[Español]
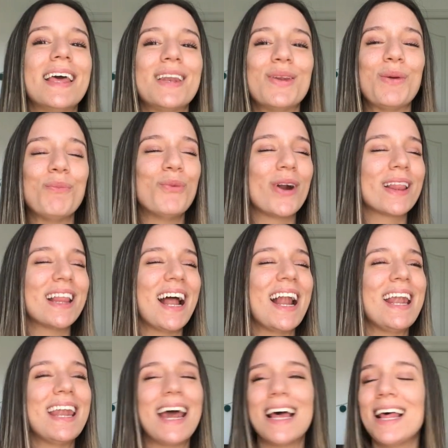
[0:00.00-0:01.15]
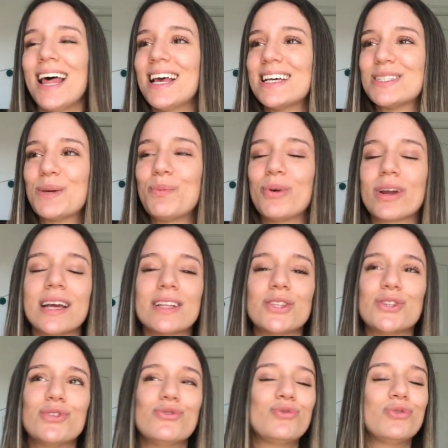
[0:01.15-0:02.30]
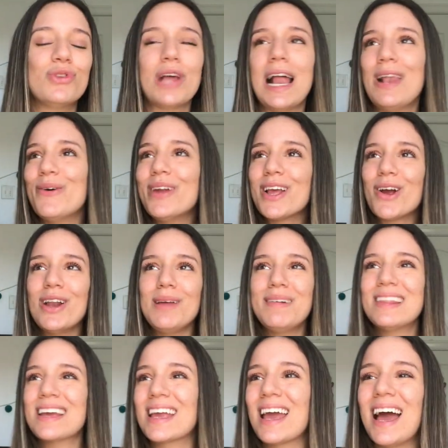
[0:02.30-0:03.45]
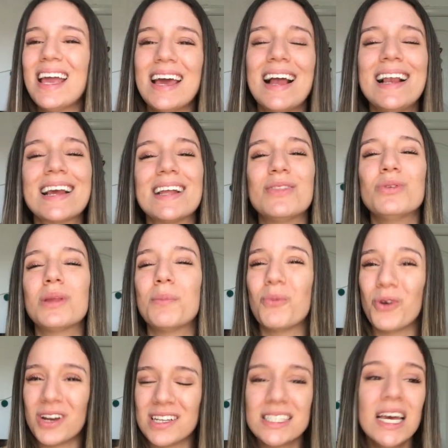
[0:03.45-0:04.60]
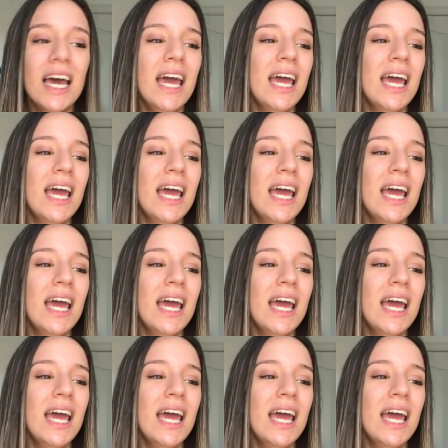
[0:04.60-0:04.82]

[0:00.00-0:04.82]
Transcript: no importa nada de eso porque el único límite que hay es el que tú te pones.